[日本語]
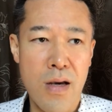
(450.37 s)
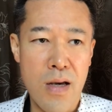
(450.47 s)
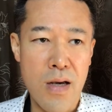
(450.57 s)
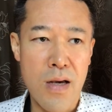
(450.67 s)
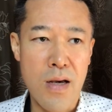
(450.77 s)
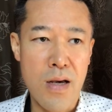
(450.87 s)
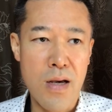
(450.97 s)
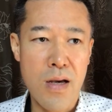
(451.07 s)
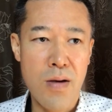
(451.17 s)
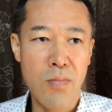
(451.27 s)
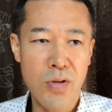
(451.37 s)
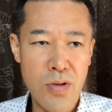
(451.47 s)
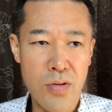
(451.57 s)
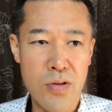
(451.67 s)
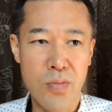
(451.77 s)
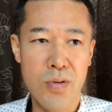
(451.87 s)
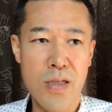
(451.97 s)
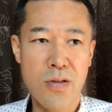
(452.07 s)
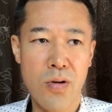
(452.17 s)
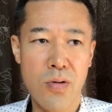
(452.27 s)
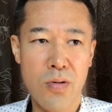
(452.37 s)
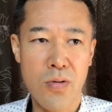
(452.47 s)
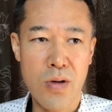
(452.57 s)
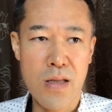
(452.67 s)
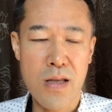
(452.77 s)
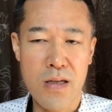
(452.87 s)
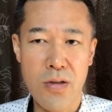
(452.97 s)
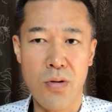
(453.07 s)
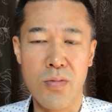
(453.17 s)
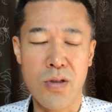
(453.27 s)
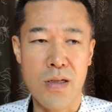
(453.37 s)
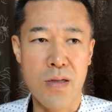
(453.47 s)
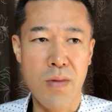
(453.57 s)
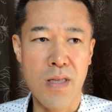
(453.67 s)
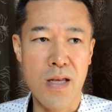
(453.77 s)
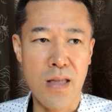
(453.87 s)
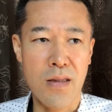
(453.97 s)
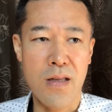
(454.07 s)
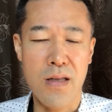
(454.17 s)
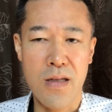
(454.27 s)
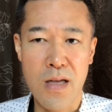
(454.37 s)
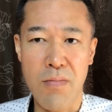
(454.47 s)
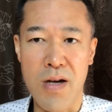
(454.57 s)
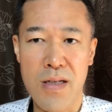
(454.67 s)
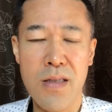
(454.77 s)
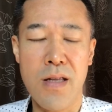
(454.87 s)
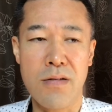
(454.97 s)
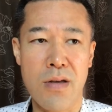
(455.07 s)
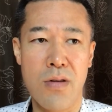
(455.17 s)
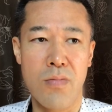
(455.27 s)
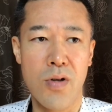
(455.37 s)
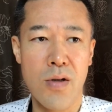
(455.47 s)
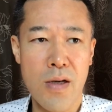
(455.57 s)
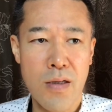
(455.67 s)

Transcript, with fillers: えー、もちろん自分でそれをこれでいいと思って決めてやっていけばいいんですけども